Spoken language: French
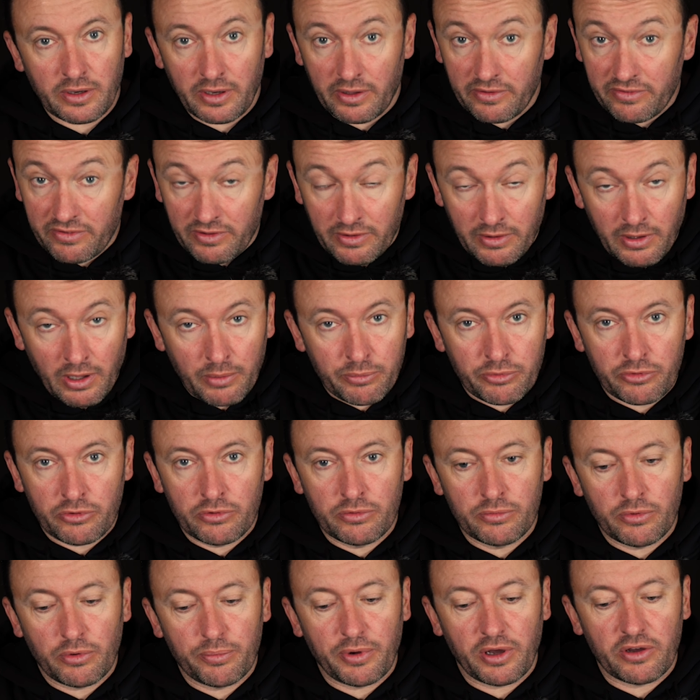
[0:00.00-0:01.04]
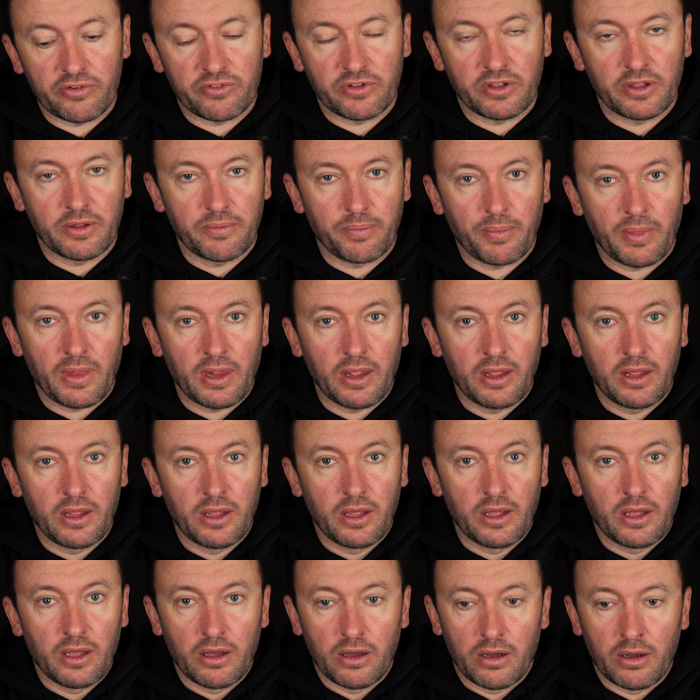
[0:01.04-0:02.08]
Là, c'est absolument parfait.
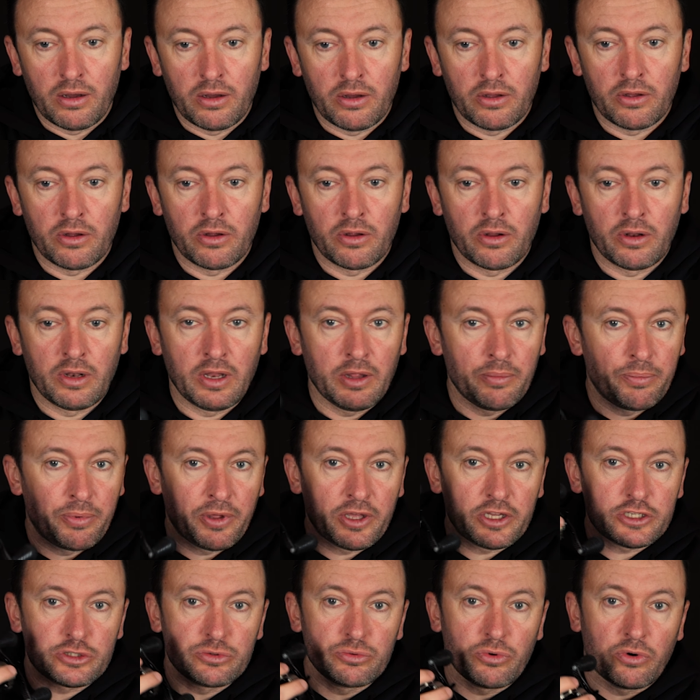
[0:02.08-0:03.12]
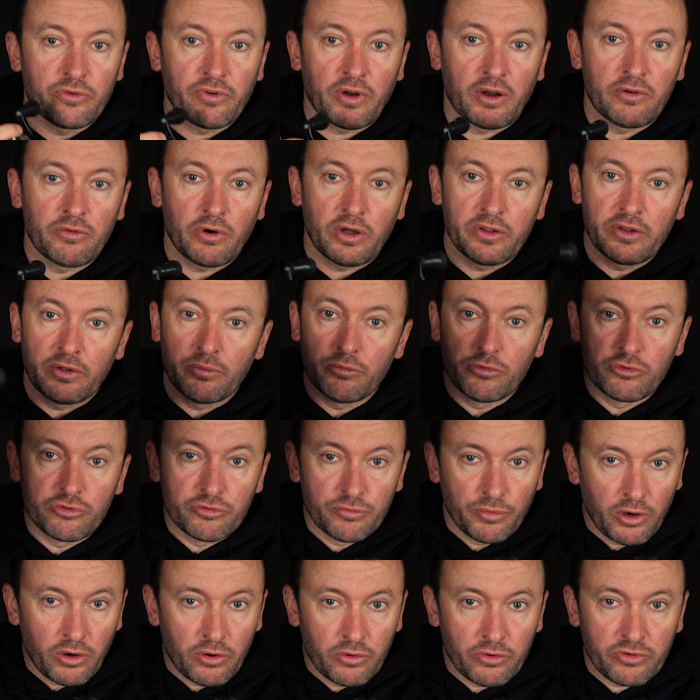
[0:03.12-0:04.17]
Euh, les pêches où on va avoir des
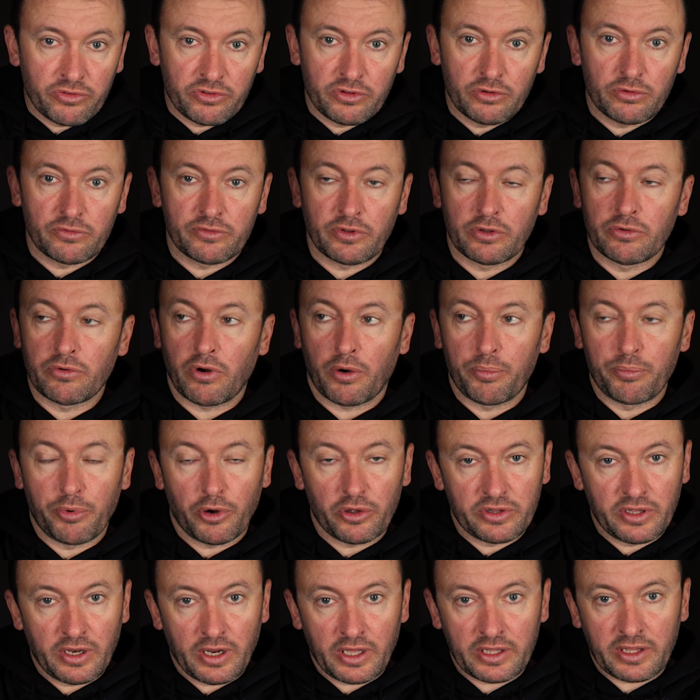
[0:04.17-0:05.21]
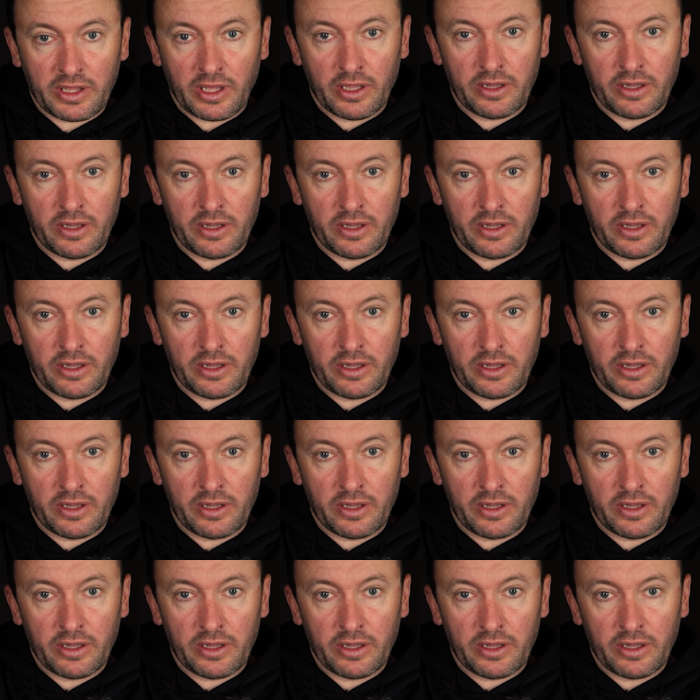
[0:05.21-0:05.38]
mouvements aussi, on va devoir porter la